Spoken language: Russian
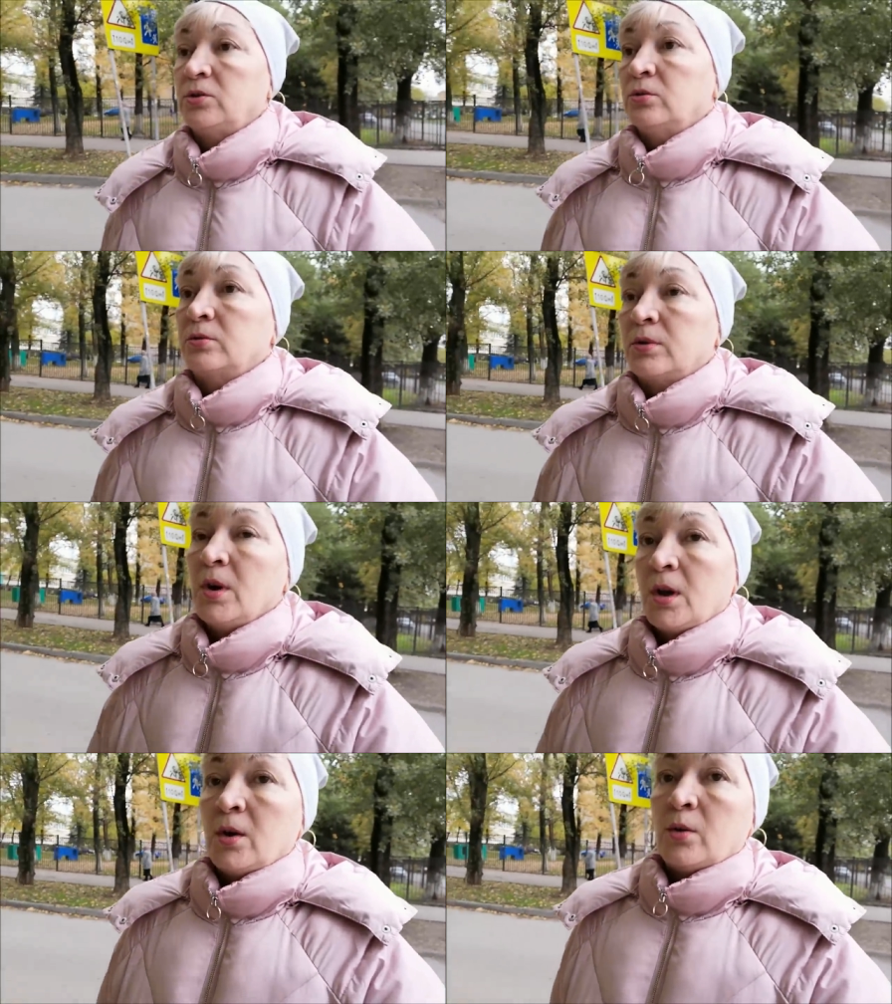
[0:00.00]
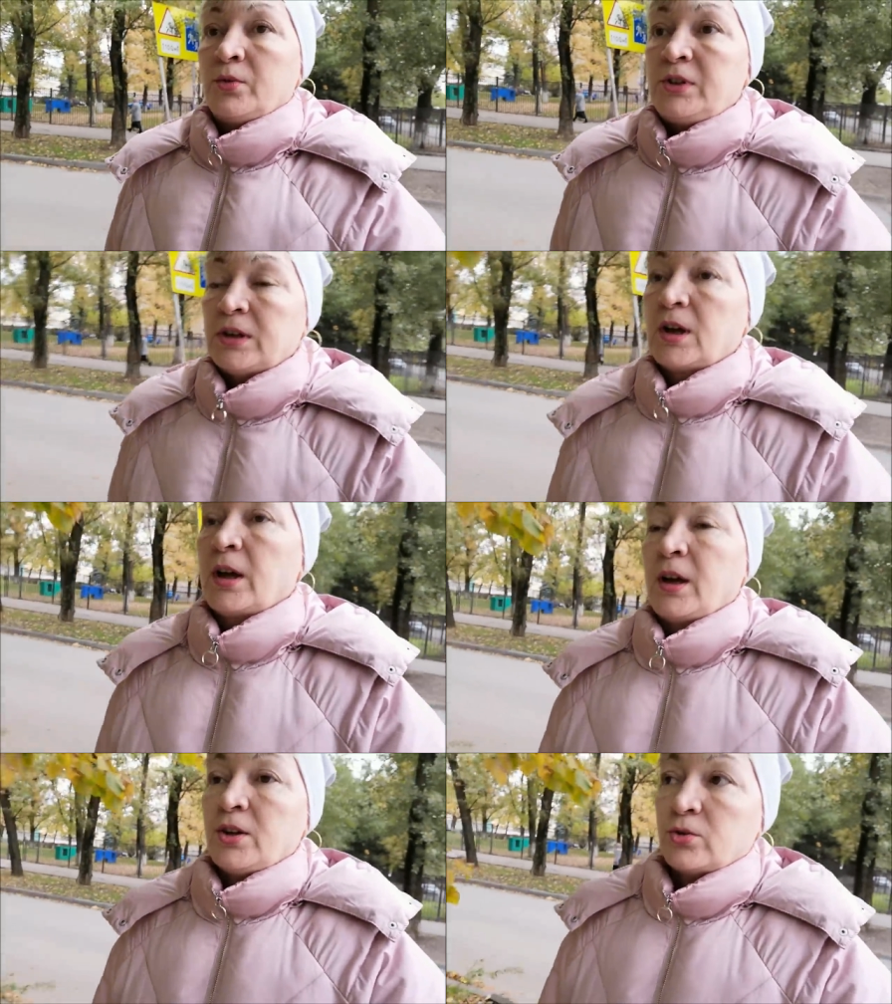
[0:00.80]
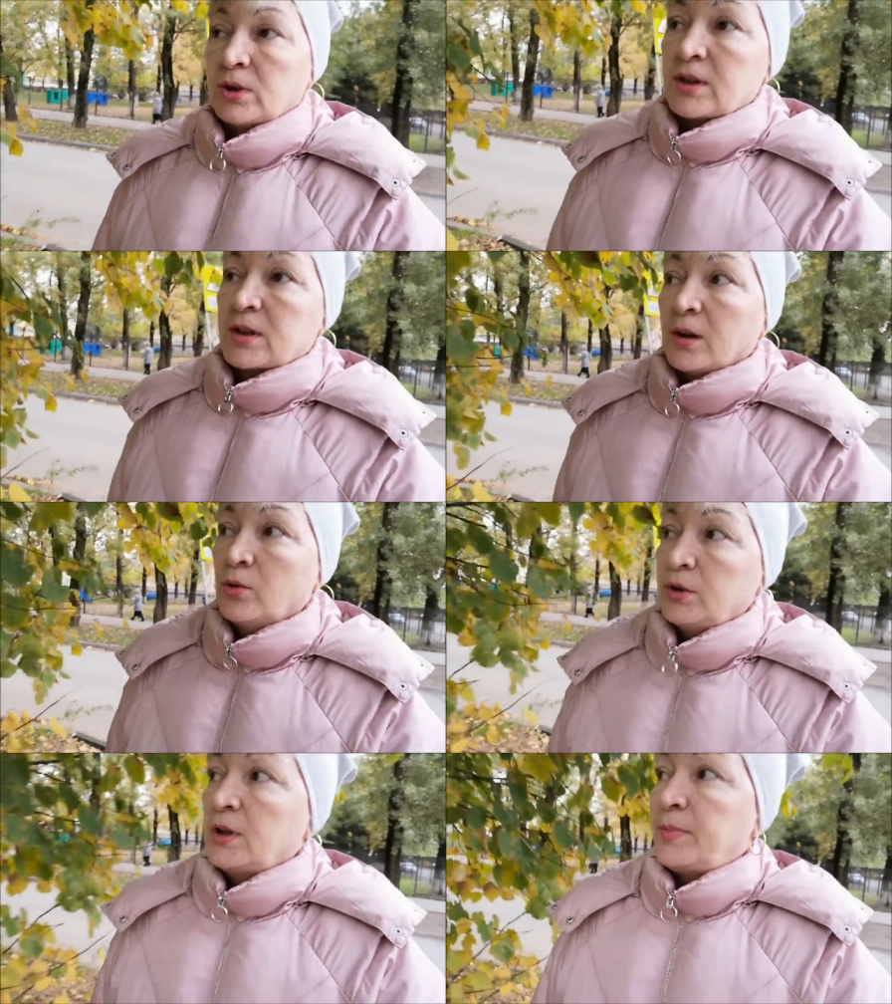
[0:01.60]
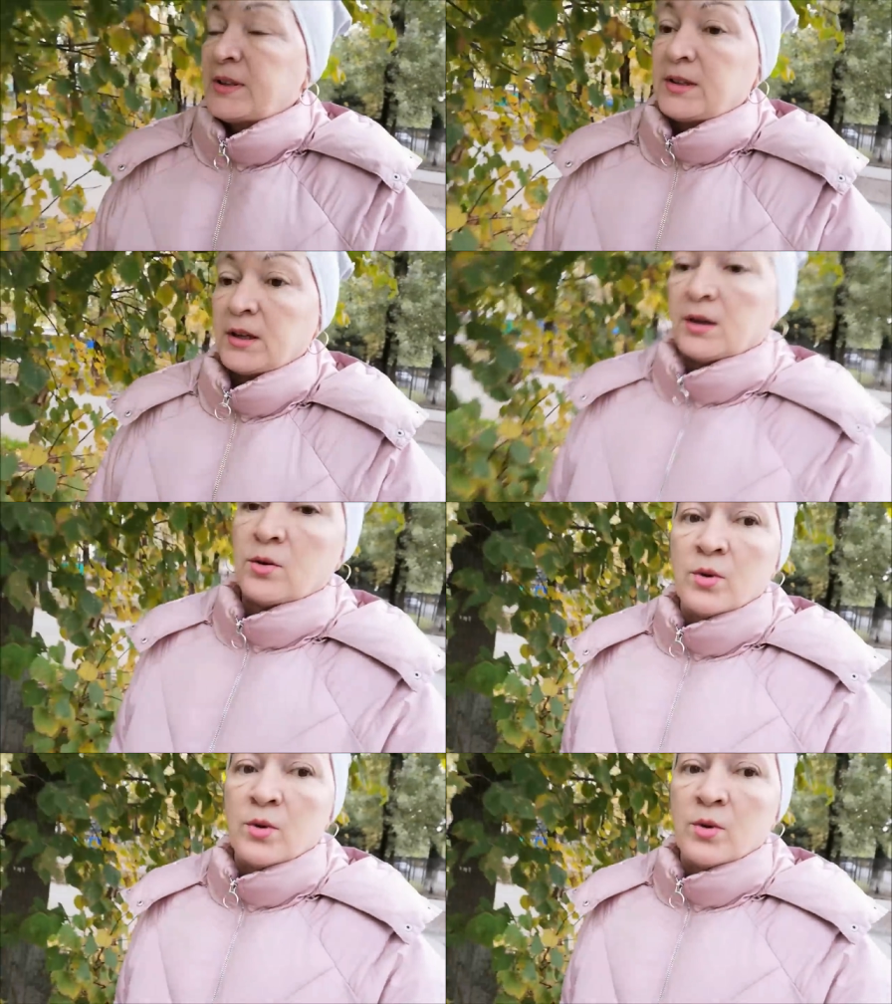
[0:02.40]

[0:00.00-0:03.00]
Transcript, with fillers: Ну, у всех горячий, у нас холодный по стояку.